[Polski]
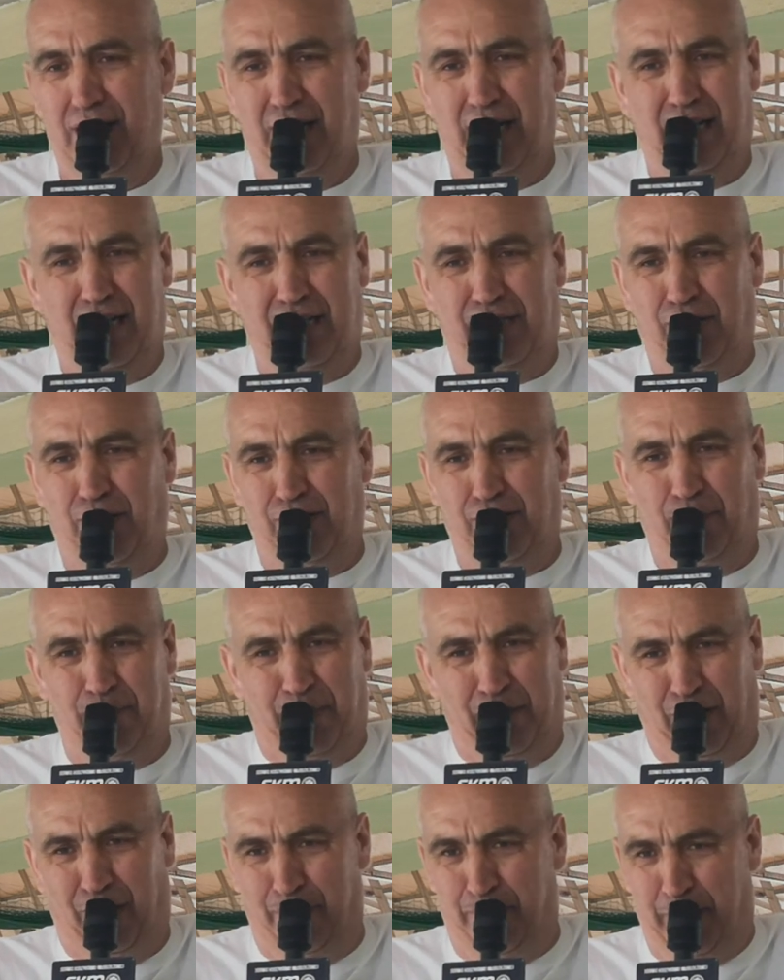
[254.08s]
E, to
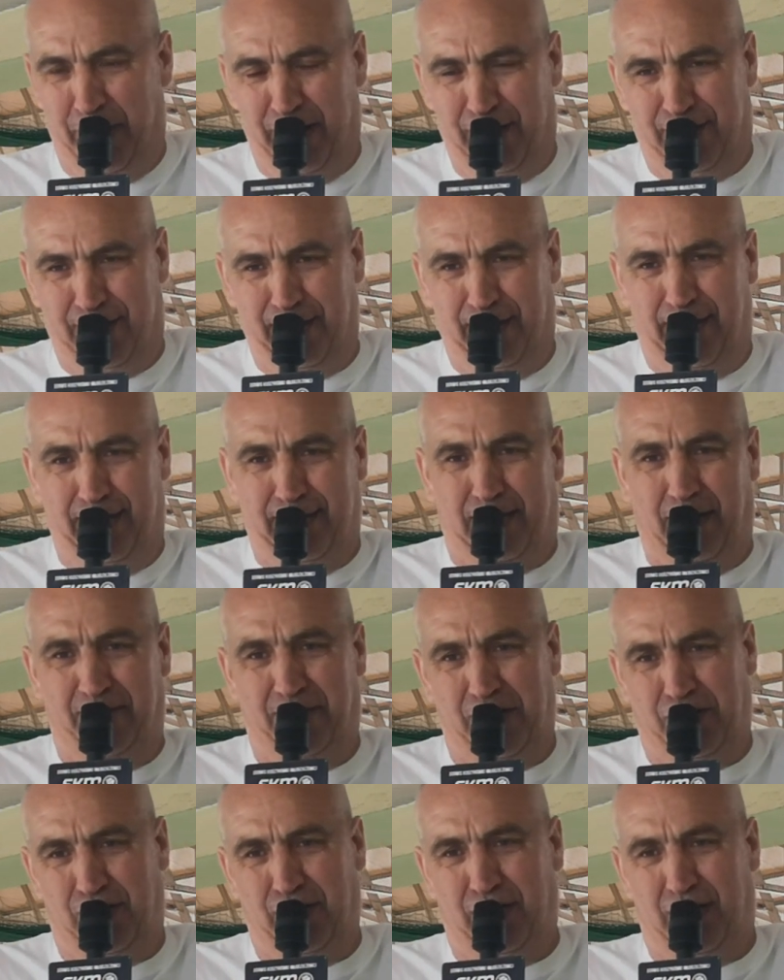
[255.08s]
dopiero pierwszy etap
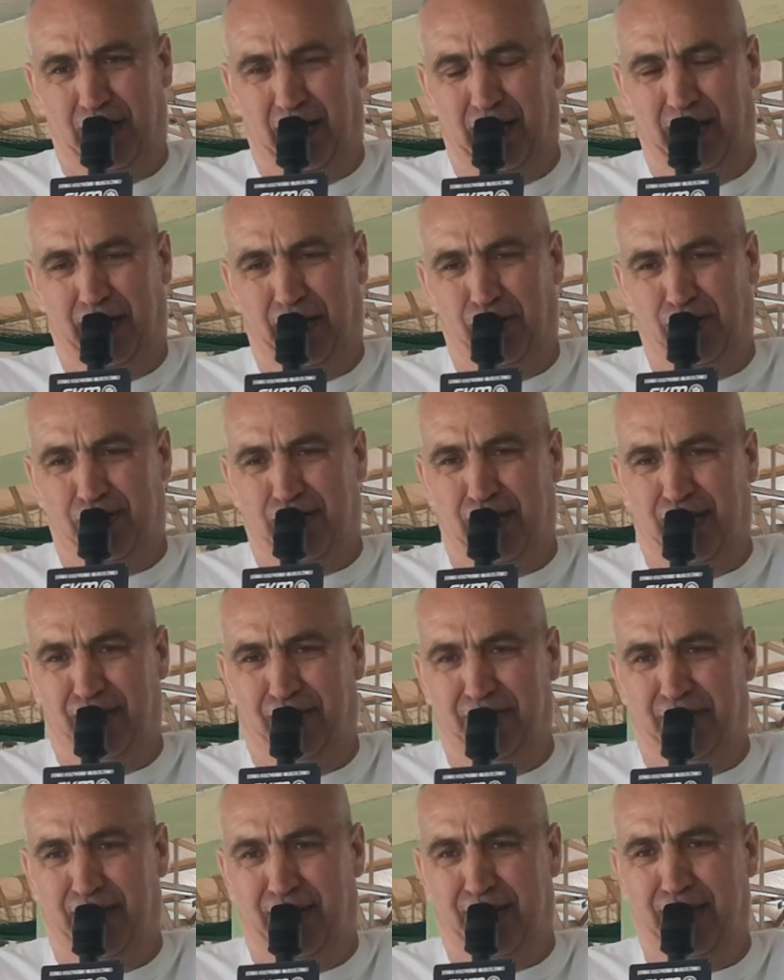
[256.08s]
Waszych e,
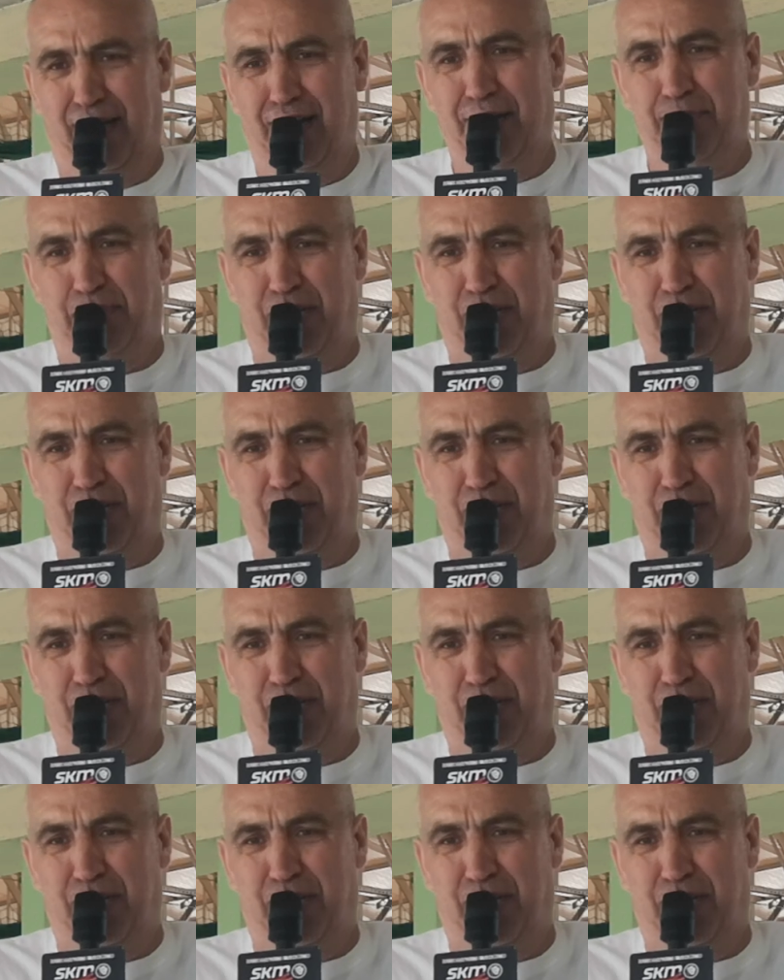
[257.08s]
rozgrywek.